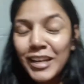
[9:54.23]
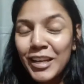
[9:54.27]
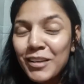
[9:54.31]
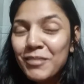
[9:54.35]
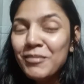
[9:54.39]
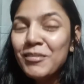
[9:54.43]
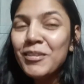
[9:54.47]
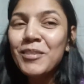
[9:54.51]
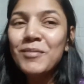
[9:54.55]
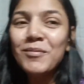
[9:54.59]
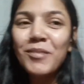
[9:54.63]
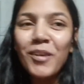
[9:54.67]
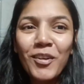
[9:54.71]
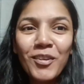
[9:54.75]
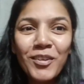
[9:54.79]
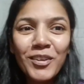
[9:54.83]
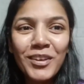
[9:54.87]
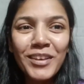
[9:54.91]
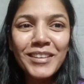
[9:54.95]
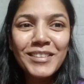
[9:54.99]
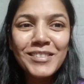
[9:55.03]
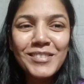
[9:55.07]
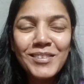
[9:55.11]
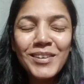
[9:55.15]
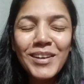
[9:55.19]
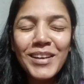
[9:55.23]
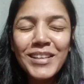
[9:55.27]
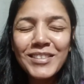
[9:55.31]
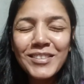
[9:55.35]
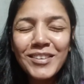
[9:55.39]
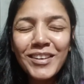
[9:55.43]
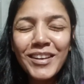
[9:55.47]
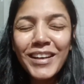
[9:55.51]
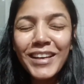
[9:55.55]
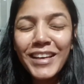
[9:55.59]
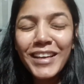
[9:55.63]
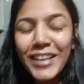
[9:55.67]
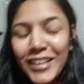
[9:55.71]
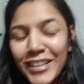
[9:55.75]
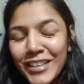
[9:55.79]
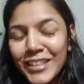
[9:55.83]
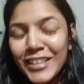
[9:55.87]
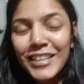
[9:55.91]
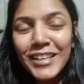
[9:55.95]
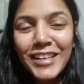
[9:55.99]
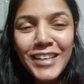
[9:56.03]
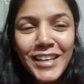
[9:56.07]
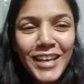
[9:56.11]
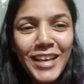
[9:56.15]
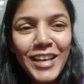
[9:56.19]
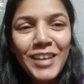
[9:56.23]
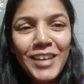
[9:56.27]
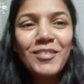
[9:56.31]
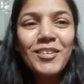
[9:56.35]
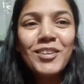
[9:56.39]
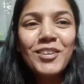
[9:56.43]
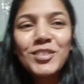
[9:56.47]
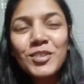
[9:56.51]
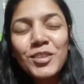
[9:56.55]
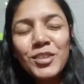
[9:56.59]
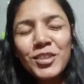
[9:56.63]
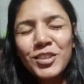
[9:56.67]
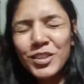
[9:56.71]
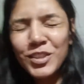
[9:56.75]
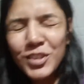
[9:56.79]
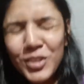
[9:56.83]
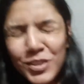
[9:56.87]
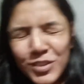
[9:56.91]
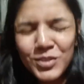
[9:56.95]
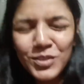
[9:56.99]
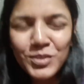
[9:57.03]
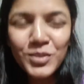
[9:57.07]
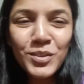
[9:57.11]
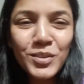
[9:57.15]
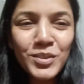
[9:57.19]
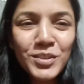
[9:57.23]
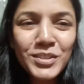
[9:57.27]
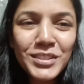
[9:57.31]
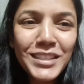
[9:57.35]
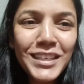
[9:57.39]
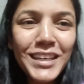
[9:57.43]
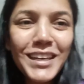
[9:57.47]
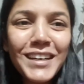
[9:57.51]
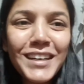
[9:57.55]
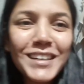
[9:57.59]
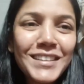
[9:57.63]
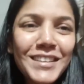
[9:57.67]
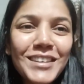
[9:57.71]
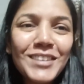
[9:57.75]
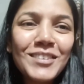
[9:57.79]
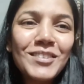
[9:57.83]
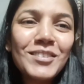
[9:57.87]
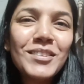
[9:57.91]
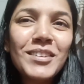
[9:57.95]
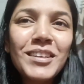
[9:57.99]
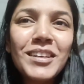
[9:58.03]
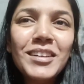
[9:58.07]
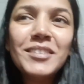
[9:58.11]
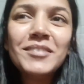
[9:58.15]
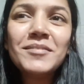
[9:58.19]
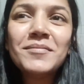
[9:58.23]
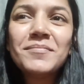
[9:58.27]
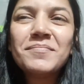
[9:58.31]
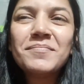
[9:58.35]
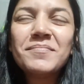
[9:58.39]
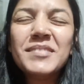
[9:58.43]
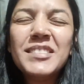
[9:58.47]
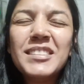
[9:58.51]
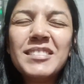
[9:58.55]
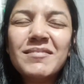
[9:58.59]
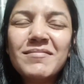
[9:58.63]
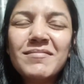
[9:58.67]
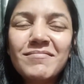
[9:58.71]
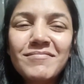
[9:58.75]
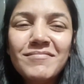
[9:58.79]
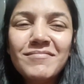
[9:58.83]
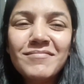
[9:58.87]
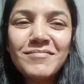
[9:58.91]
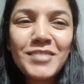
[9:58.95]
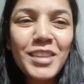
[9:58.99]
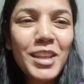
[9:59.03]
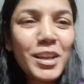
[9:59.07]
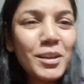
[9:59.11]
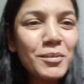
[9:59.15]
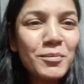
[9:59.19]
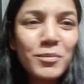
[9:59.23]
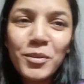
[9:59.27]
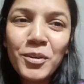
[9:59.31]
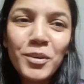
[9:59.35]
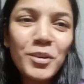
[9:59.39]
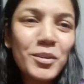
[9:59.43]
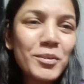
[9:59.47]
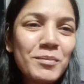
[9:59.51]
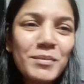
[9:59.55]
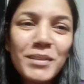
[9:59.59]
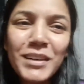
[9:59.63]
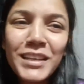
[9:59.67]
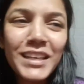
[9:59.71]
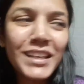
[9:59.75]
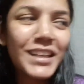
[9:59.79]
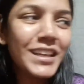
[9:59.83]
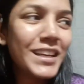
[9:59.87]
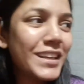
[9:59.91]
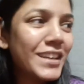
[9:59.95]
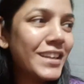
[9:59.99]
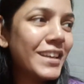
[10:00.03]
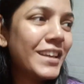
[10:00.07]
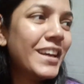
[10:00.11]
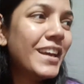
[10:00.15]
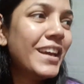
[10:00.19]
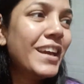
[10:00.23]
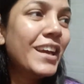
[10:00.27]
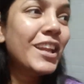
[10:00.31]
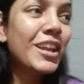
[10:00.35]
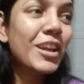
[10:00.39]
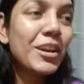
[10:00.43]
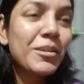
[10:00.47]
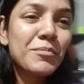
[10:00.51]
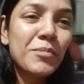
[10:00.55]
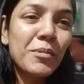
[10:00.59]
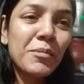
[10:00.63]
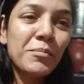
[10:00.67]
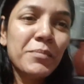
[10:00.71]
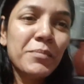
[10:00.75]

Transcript: गले मिल पाऊंगी इसको ऐसा हो रहा है कि एक बार उसको इतनी ज़ोर से हक करूँ ना तो बहुत मन है देख